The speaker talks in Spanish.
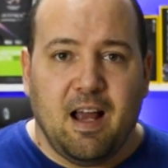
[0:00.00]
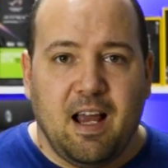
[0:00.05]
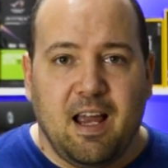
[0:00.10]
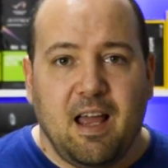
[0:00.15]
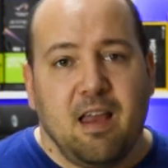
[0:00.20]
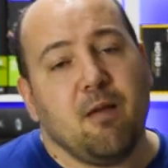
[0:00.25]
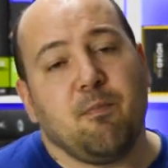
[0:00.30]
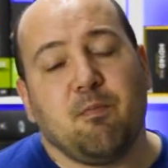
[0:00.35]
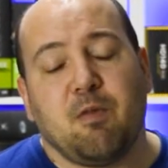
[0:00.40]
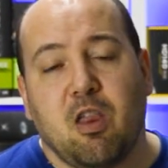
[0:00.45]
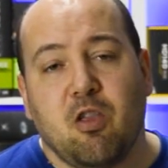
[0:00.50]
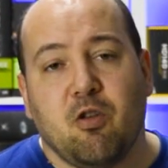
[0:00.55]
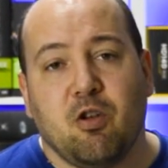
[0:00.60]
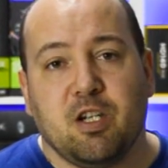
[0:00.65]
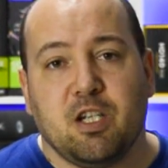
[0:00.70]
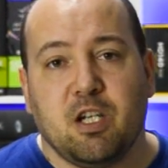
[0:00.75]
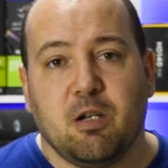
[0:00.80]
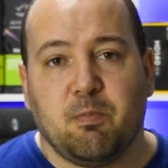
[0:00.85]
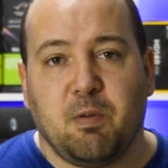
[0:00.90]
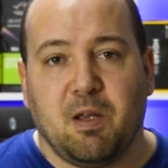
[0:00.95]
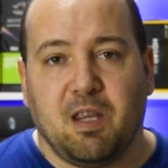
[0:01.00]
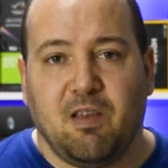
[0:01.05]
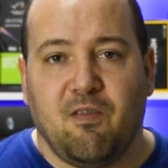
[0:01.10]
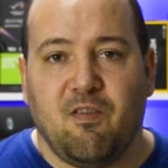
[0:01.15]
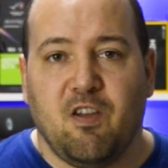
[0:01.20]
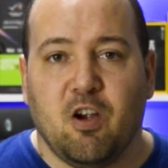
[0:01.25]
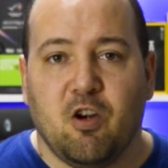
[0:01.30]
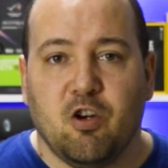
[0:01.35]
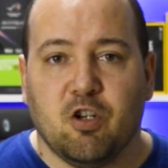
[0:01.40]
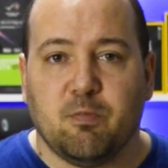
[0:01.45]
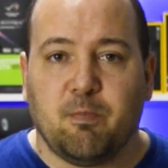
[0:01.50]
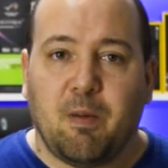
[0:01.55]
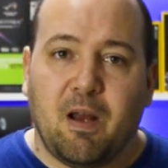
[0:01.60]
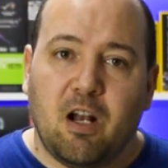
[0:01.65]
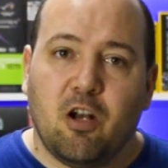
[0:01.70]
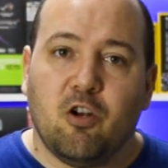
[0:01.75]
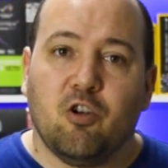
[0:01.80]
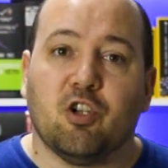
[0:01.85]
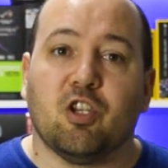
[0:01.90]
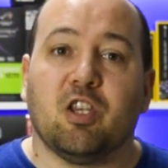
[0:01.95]
adaptadores específicos
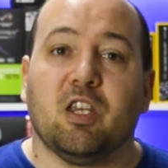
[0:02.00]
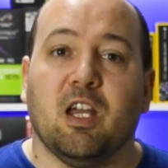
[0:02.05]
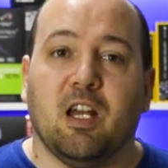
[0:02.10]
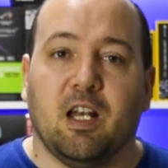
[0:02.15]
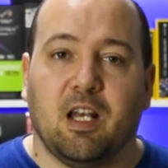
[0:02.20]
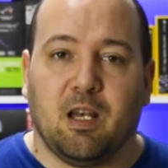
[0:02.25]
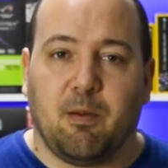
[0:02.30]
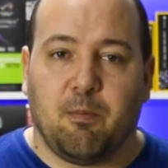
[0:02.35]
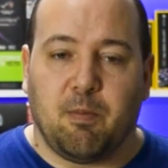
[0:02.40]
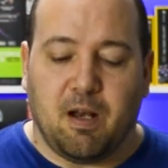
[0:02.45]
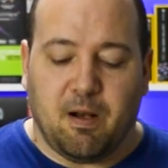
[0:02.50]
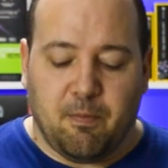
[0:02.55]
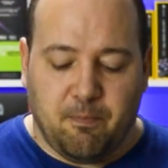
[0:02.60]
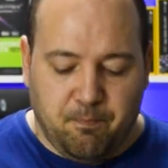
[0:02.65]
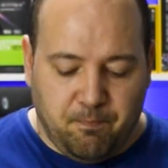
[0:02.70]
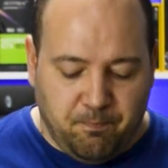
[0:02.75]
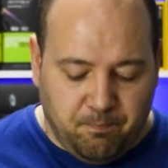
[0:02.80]
para los Threadripper.